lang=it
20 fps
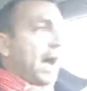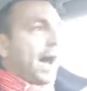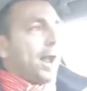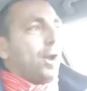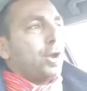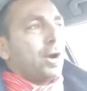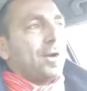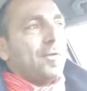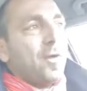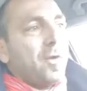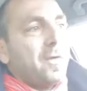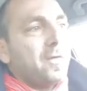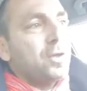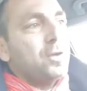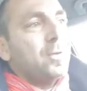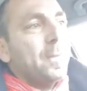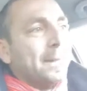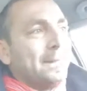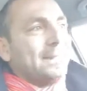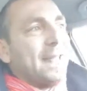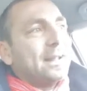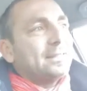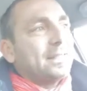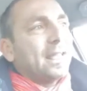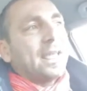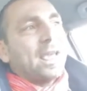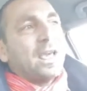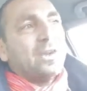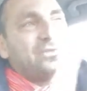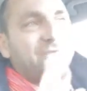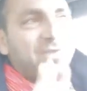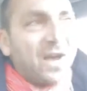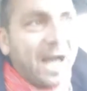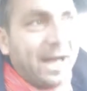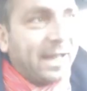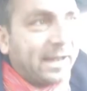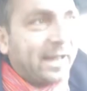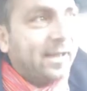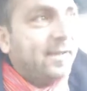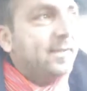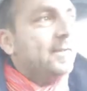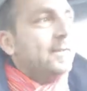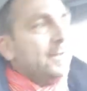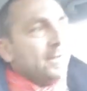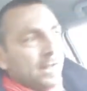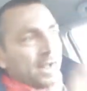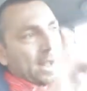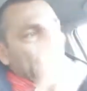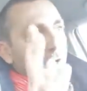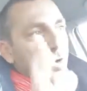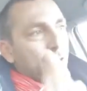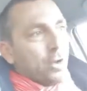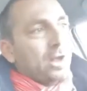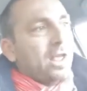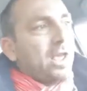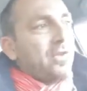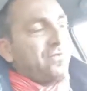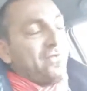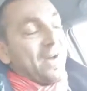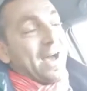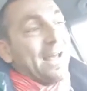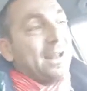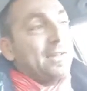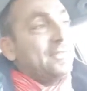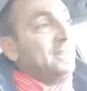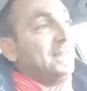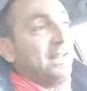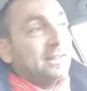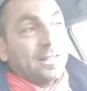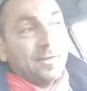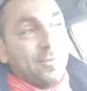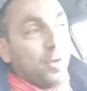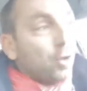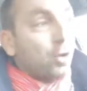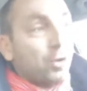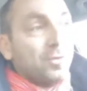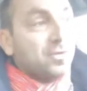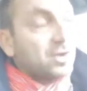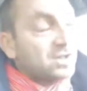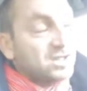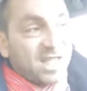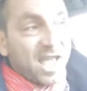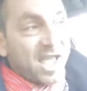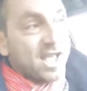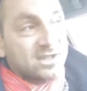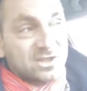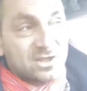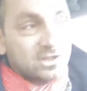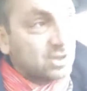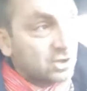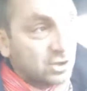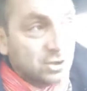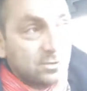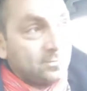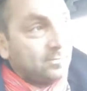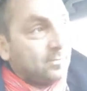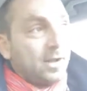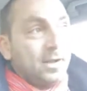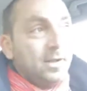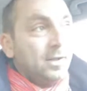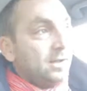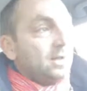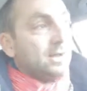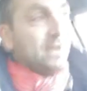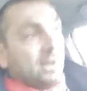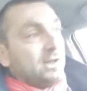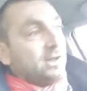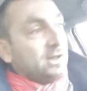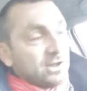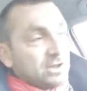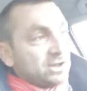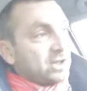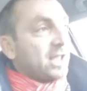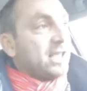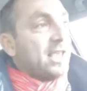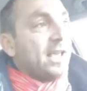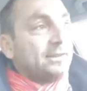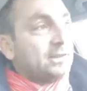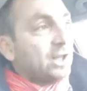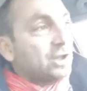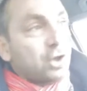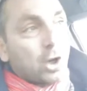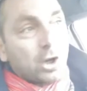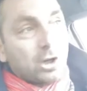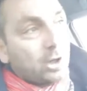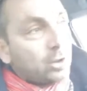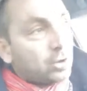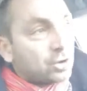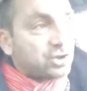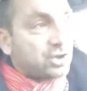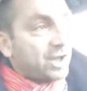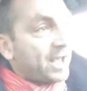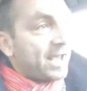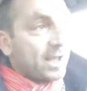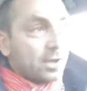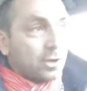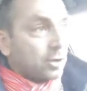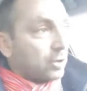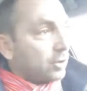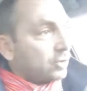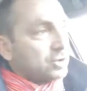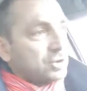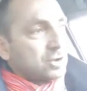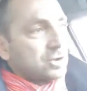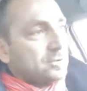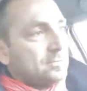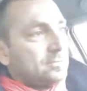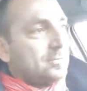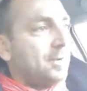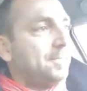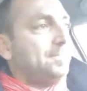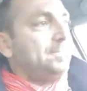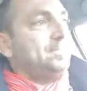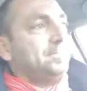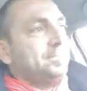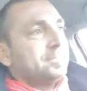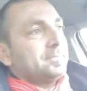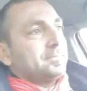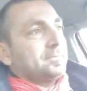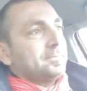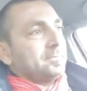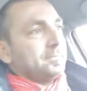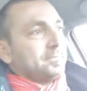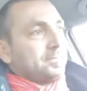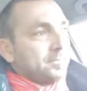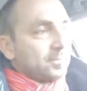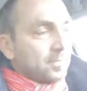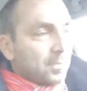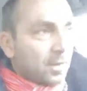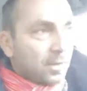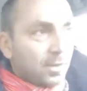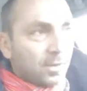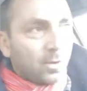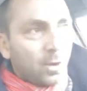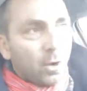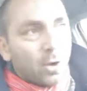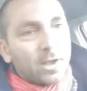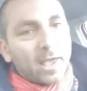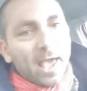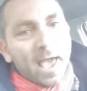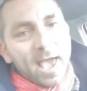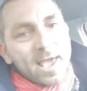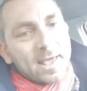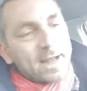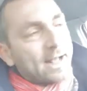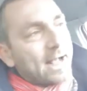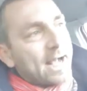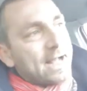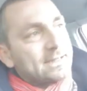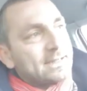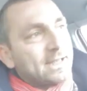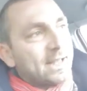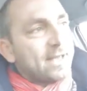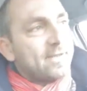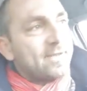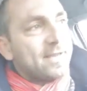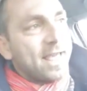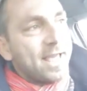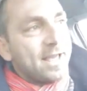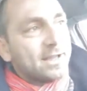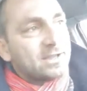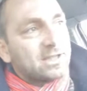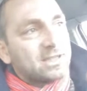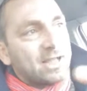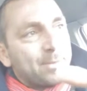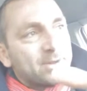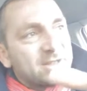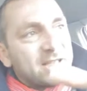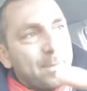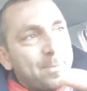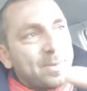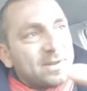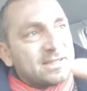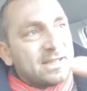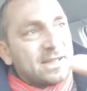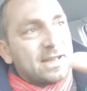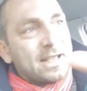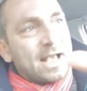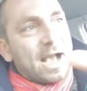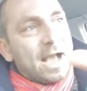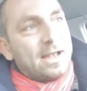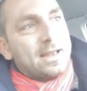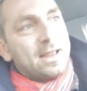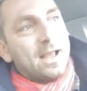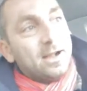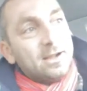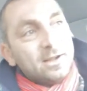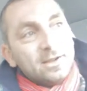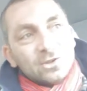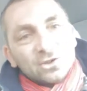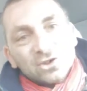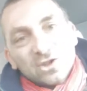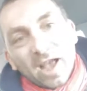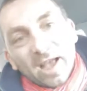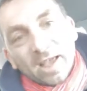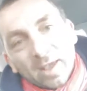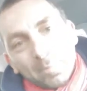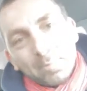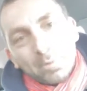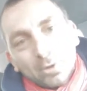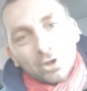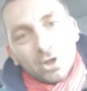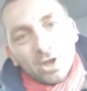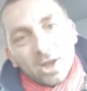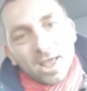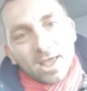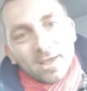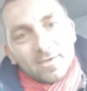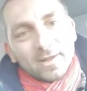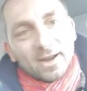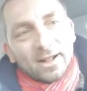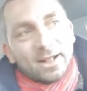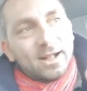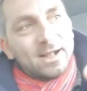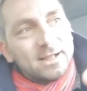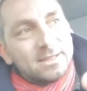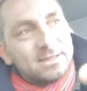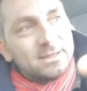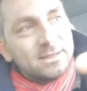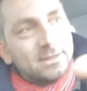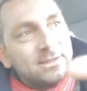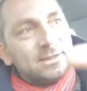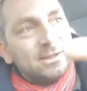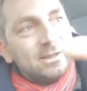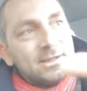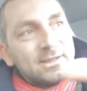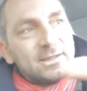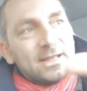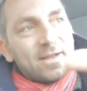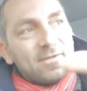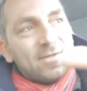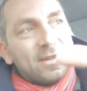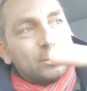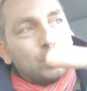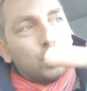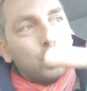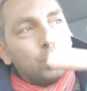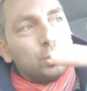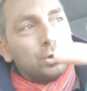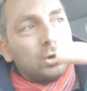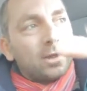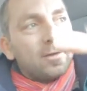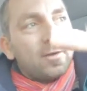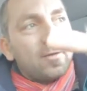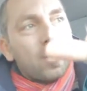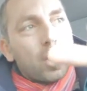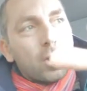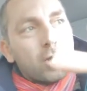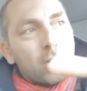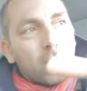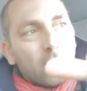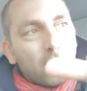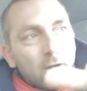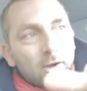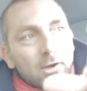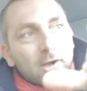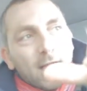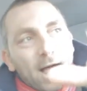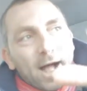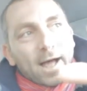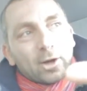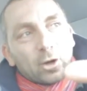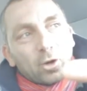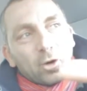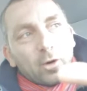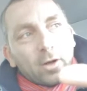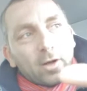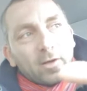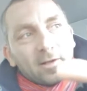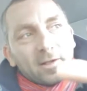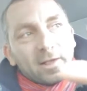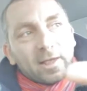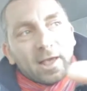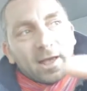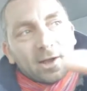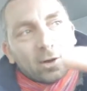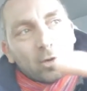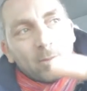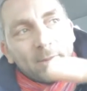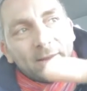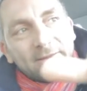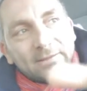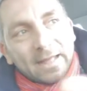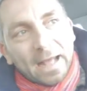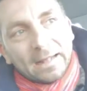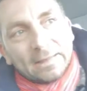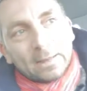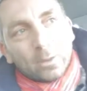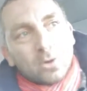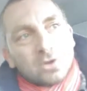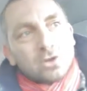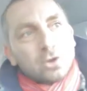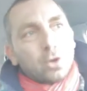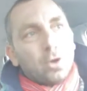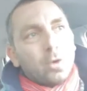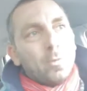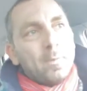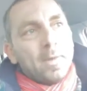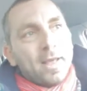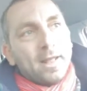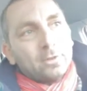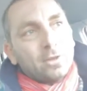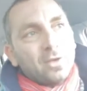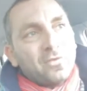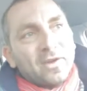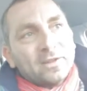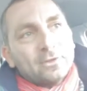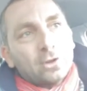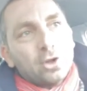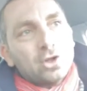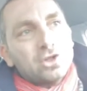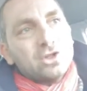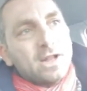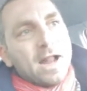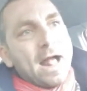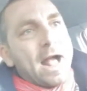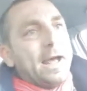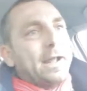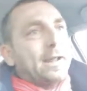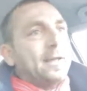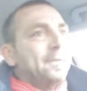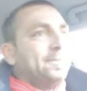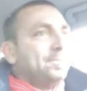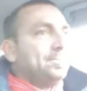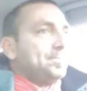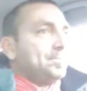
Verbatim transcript: Allora voi vi domandate che fare? Allora che fare vedete voi con voi stessi, insomma. Scegliete ciò che non scelgono, insomma. Ok ragazzi, arrivederci, siamo sempre a Senigallia, c'è anche un po' di neve ragazzi. Salve a tutti, voglio argo che argomentate questo commento, fatelo girare.